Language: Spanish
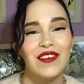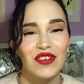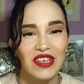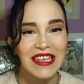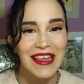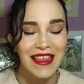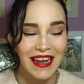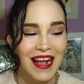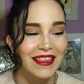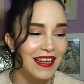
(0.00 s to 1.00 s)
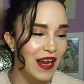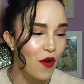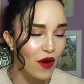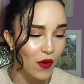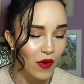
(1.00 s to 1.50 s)
Si os soy sincera, tenía
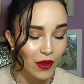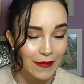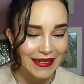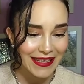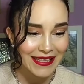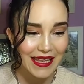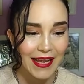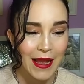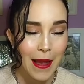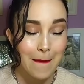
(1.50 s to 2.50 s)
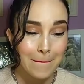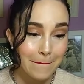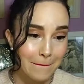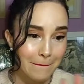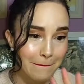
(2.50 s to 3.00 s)
un recuerdo bastante
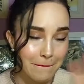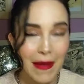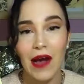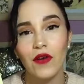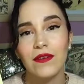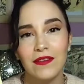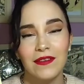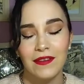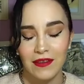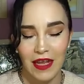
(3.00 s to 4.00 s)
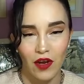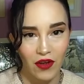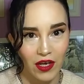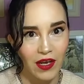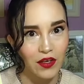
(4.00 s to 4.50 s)
vago de lo
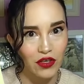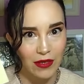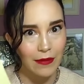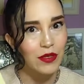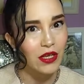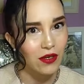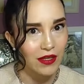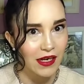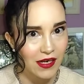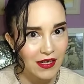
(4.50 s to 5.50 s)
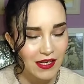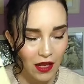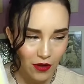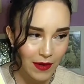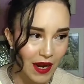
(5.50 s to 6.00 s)
que nos íbamos a encontrar en
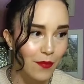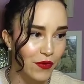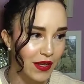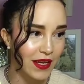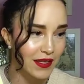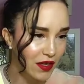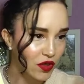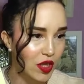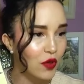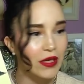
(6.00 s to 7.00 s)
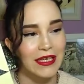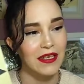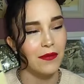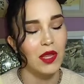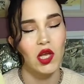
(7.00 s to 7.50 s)
esta novela, porque ya os digo que
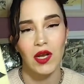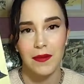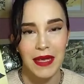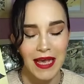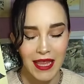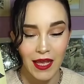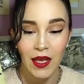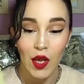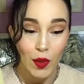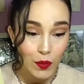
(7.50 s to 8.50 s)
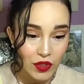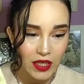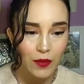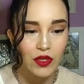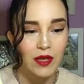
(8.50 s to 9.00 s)
este vídeo le vi hace muchísimo